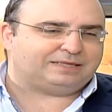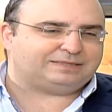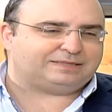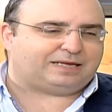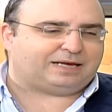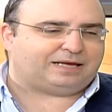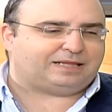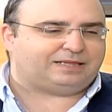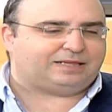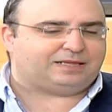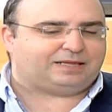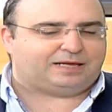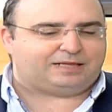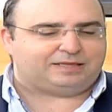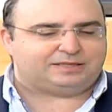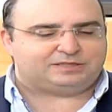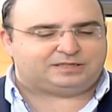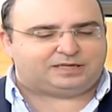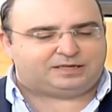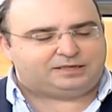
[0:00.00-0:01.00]
اذا هال
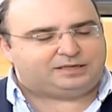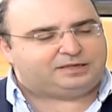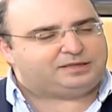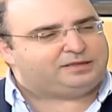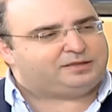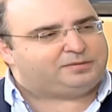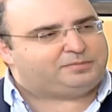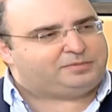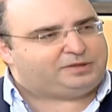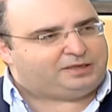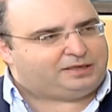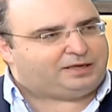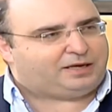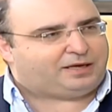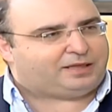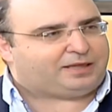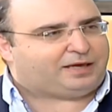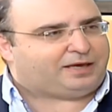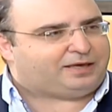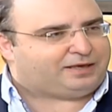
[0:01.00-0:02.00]
هالجنين
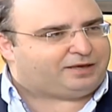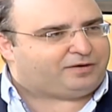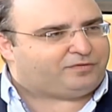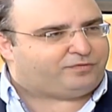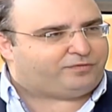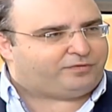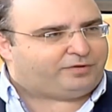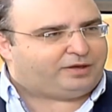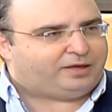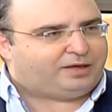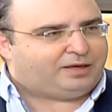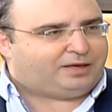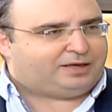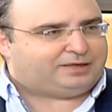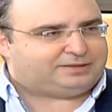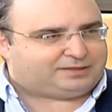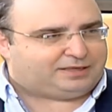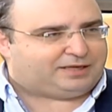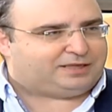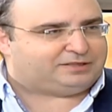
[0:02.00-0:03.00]
منيح رح يكفي
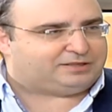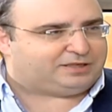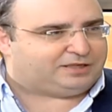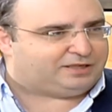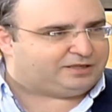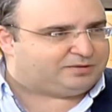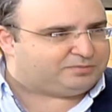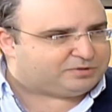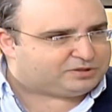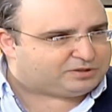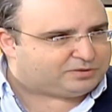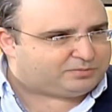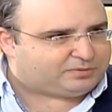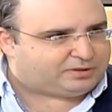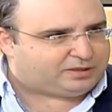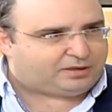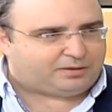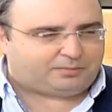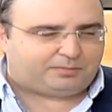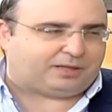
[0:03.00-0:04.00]
اذا هالجنين مش
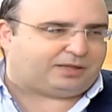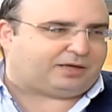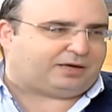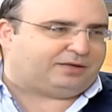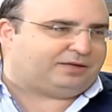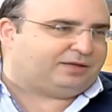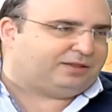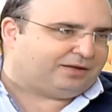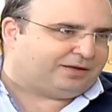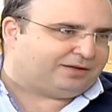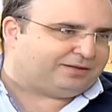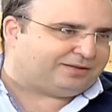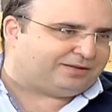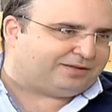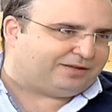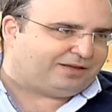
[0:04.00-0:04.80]
منيح ما رح يلقط